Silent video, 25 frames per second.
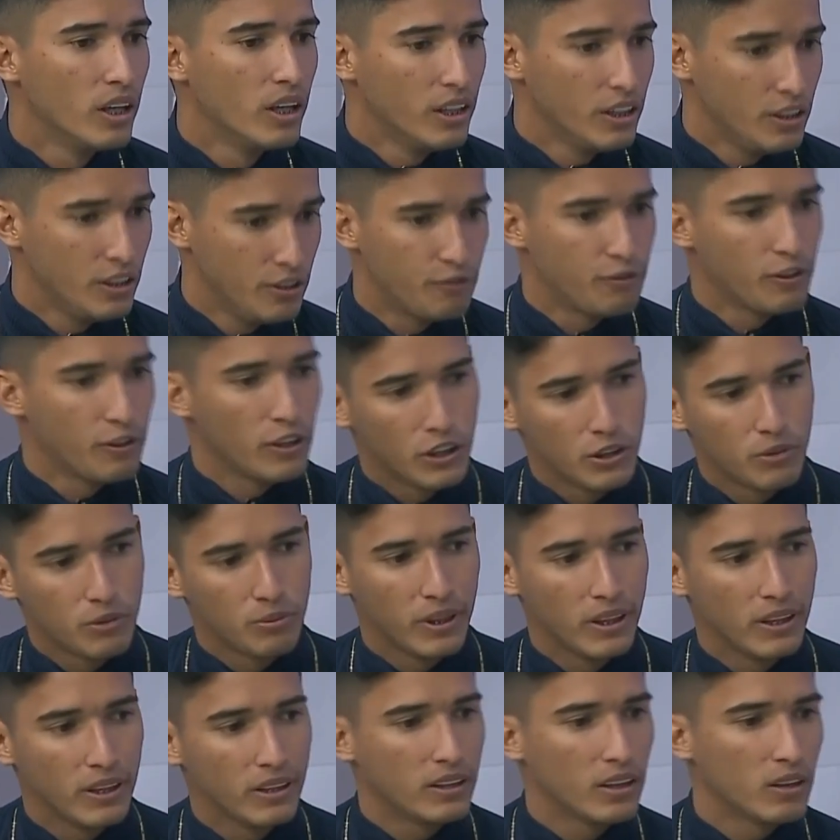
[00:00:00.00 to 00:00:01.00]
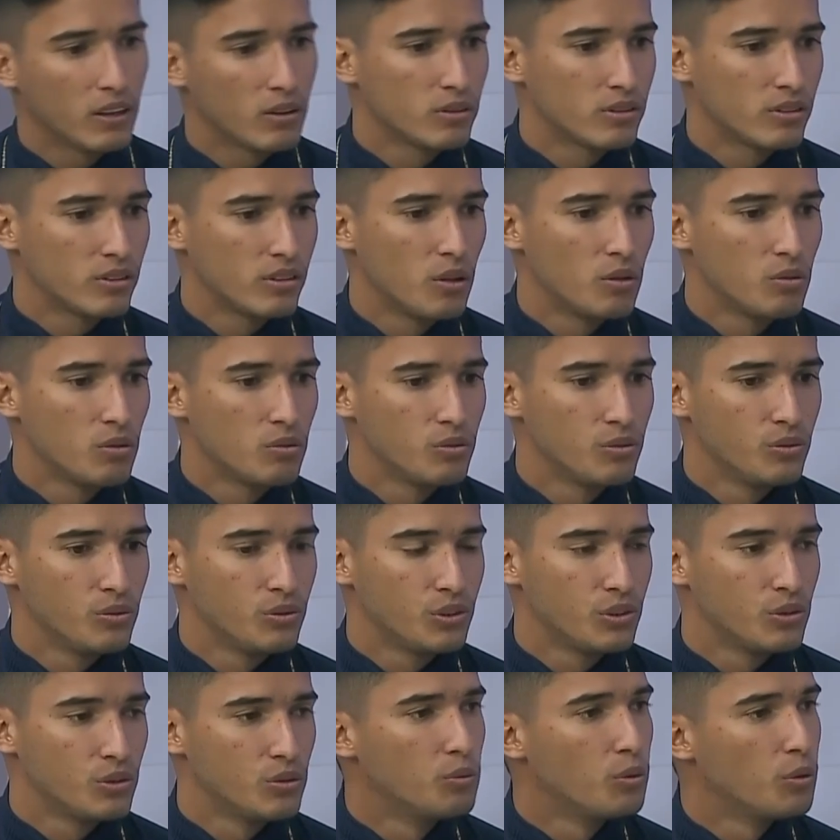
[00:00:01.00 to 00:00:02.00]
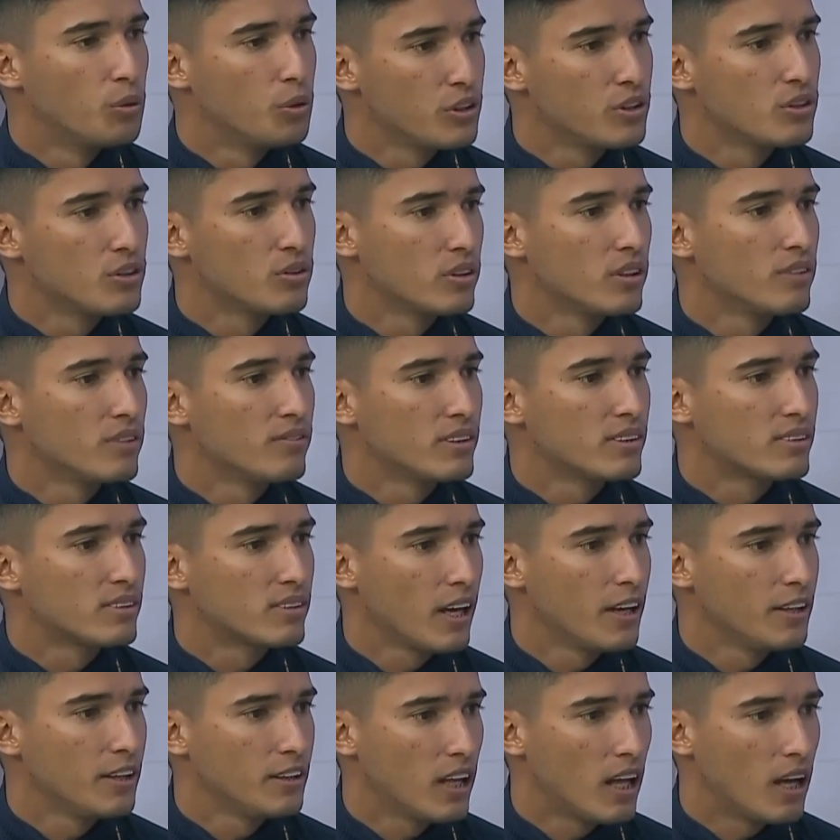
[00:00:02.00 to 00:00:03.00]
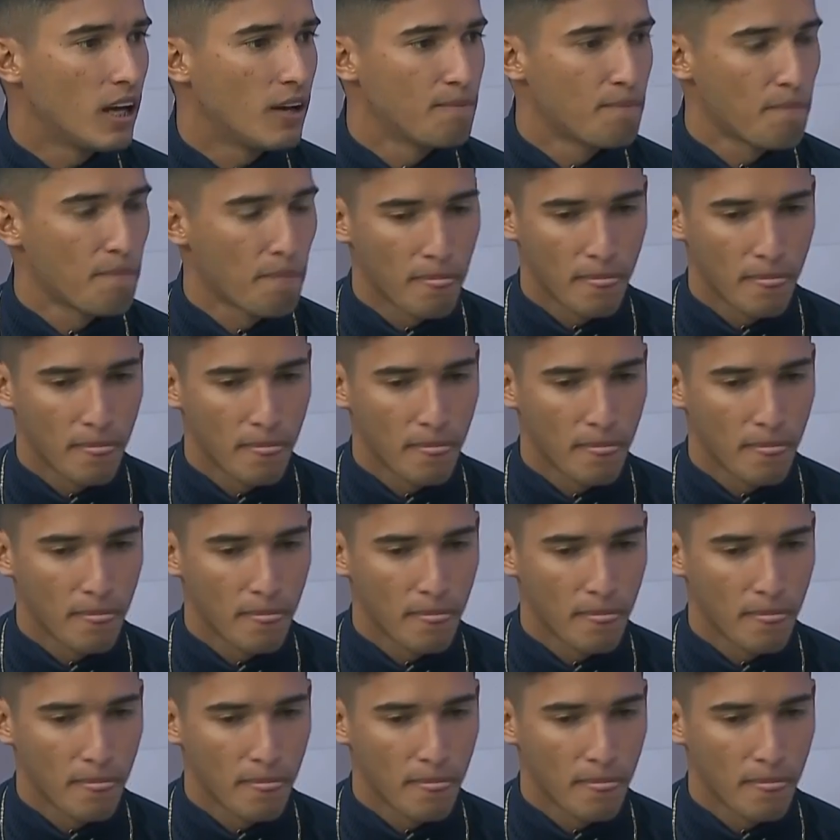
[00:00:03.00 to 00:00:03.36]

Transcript: E infelizmente aconteceu alguns rumores e eu teve que sair de lá.